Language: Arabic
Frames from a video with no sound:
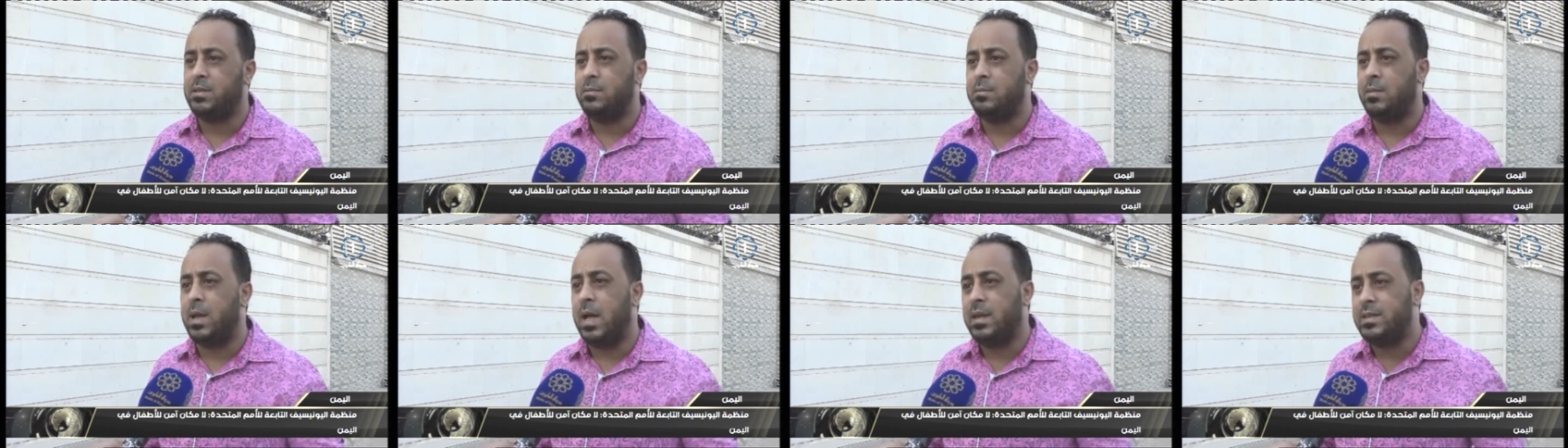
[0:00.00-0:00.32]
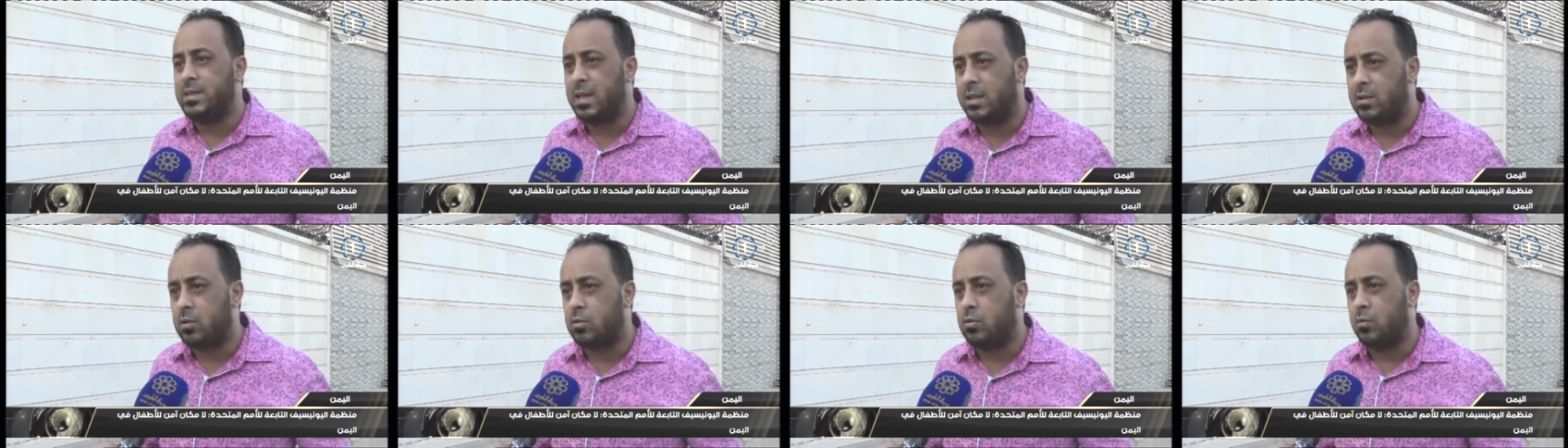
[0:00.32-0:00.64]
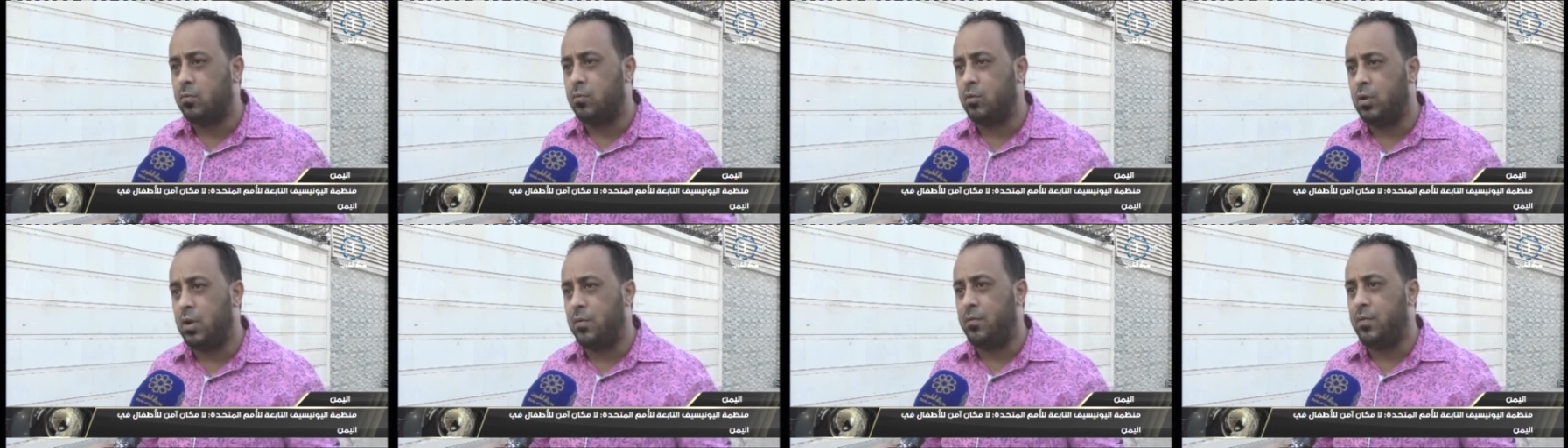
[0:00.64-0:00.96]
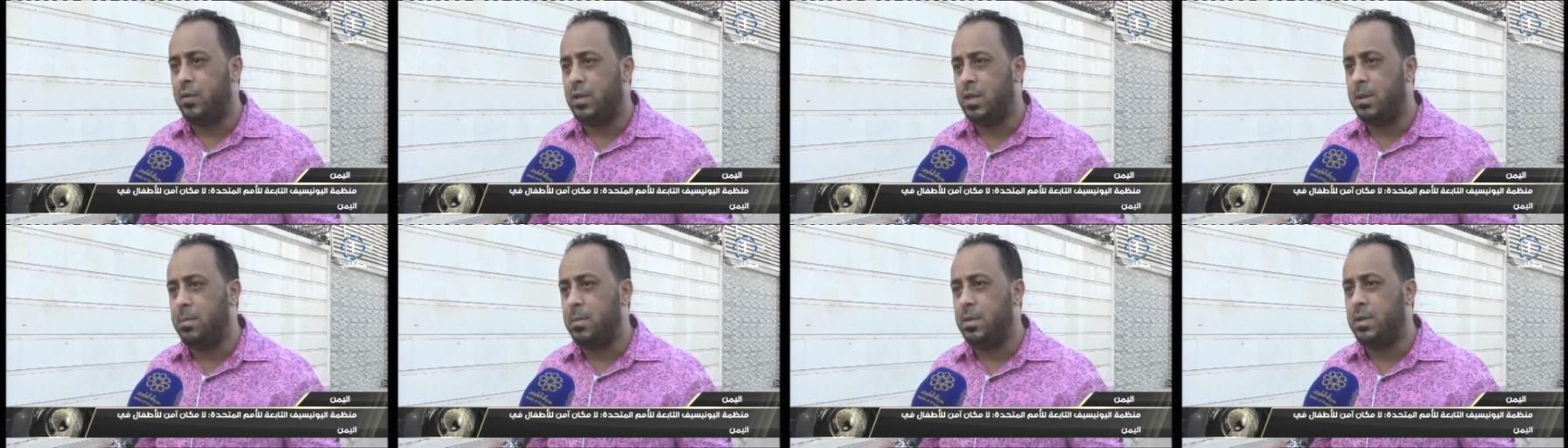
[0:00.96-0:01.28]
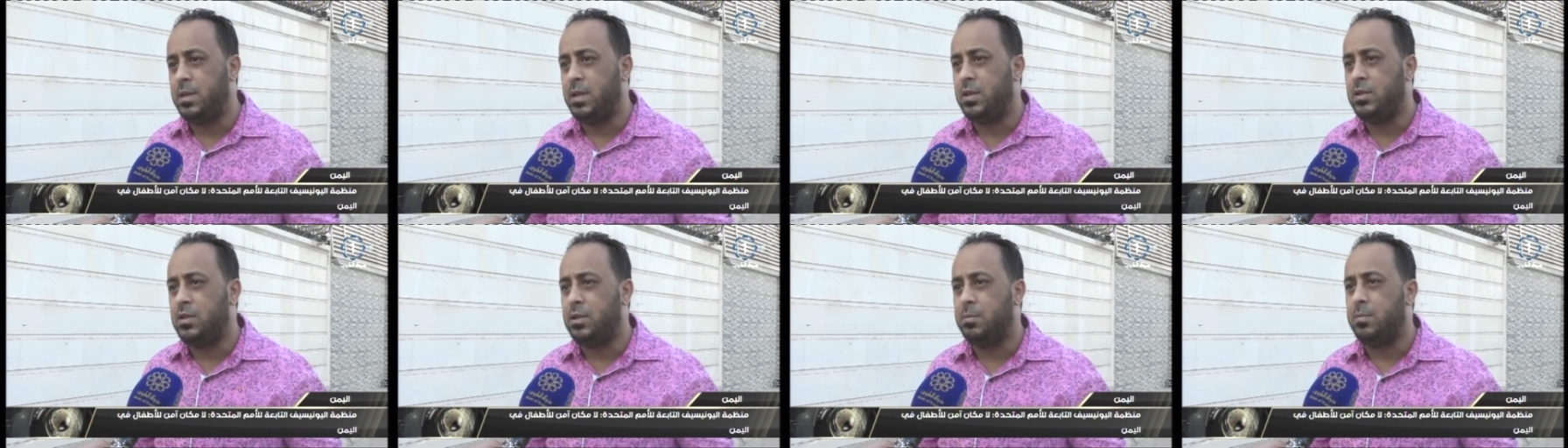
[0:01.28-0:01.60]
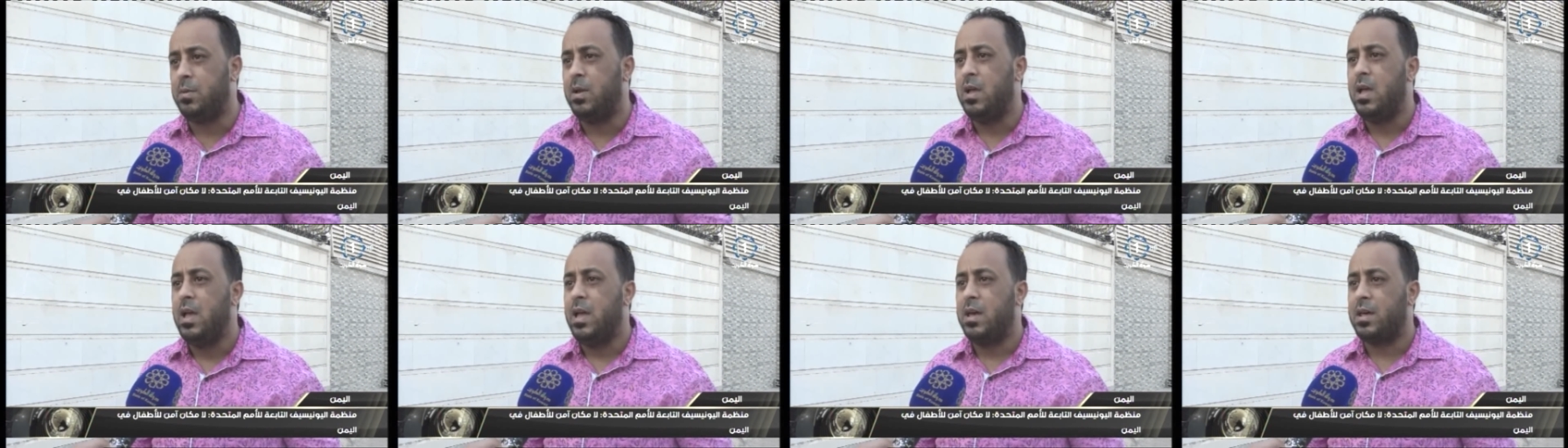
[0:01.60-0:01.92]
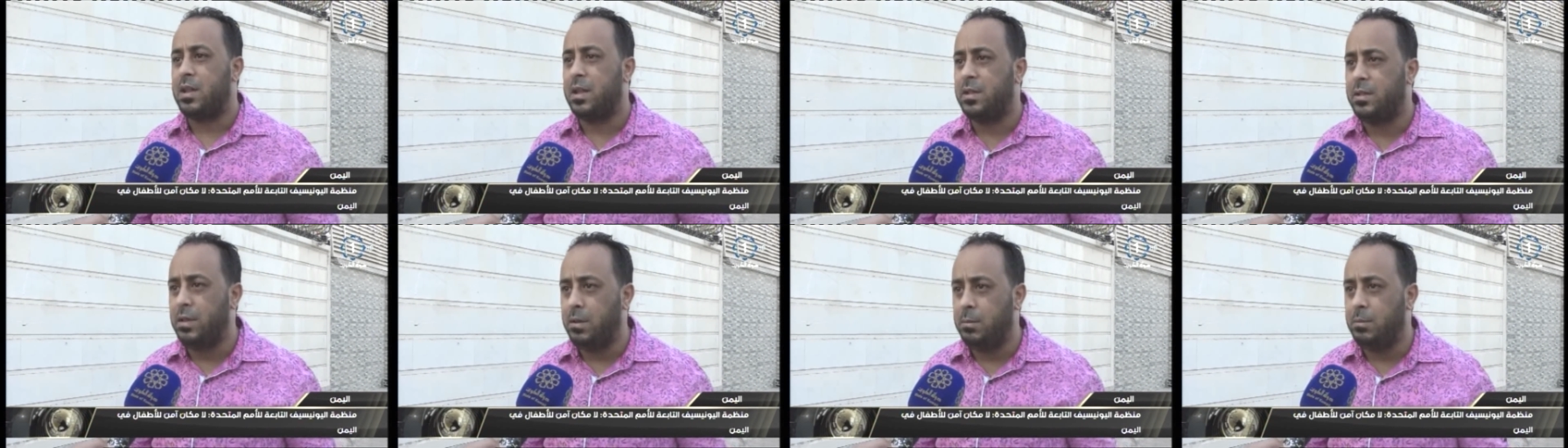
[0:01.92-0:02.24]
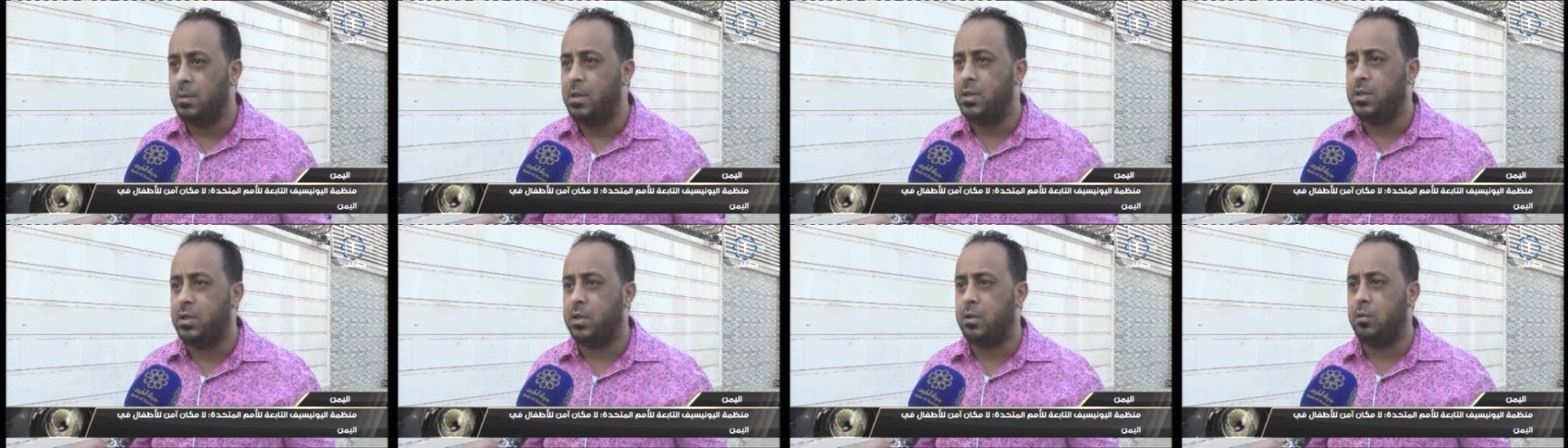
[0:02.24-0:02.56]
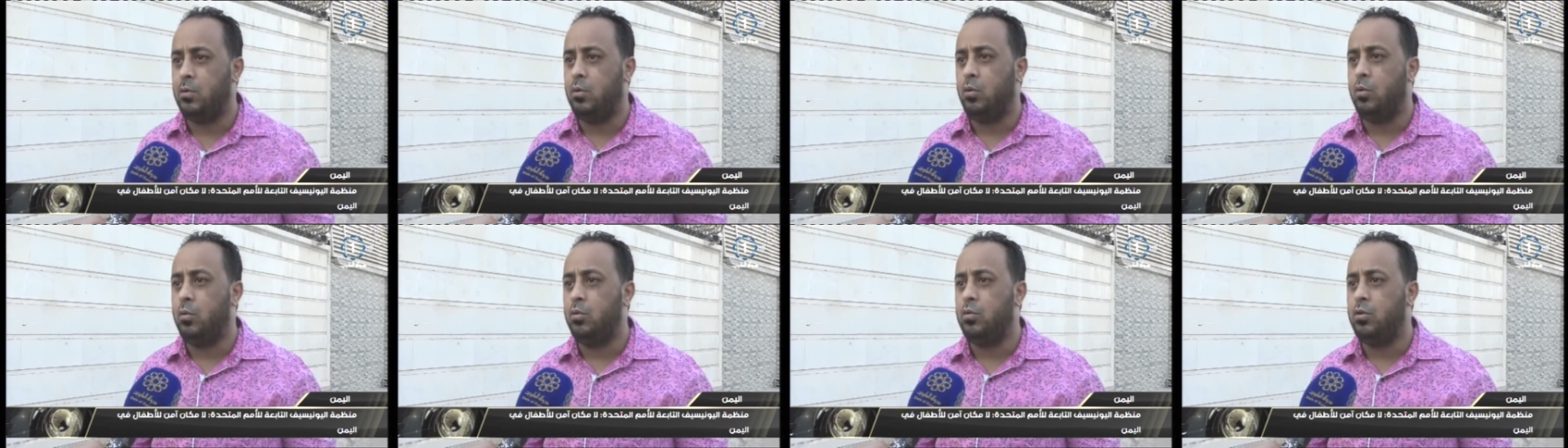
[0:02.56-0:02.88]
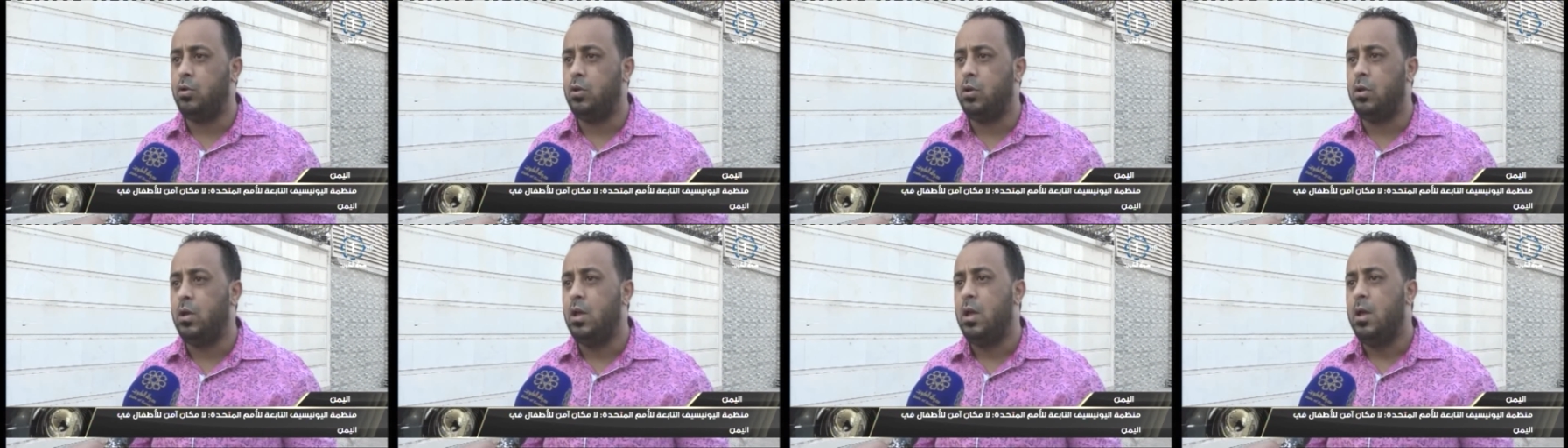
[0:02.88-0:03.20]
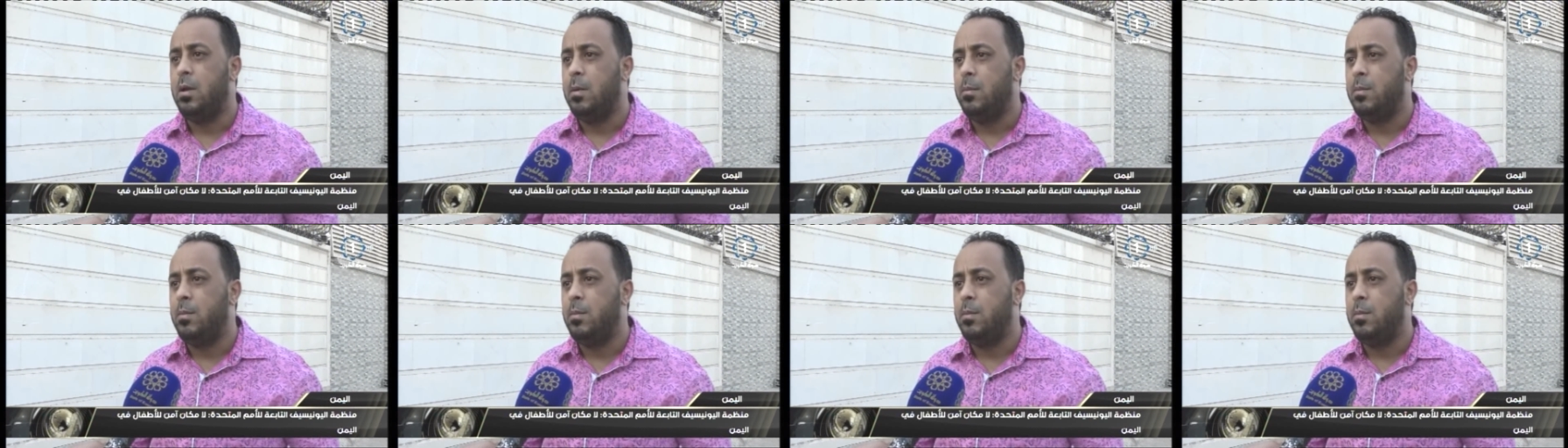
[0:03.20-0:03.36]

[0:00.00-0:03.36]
ماساه الطفوله في اليمن يجب ردع ميليشيات الحوثي